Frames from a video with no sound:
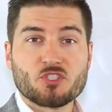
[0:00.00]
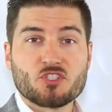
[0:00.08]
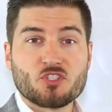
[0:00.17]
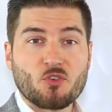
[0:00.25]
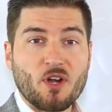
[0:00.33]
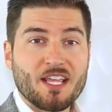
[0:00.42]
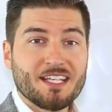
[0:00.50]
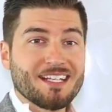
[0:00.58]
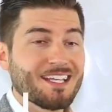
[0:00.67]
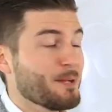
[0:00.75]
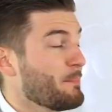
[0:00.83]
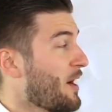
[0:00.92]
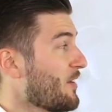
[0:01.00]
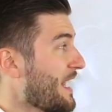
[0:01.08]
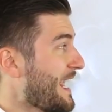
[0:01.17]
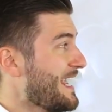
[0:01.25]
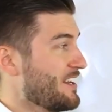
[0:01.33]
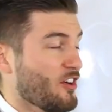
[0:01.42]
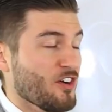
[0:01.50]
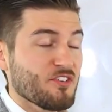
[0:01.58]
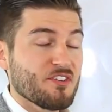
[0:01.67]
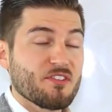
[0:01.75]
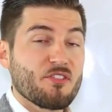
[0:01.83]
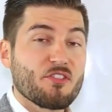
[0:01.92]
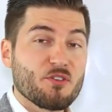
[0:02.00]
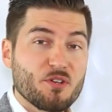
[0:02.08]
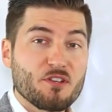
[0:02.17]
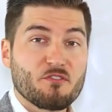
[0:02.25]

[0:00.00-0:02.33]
ici et la moitié de cette tarte qui est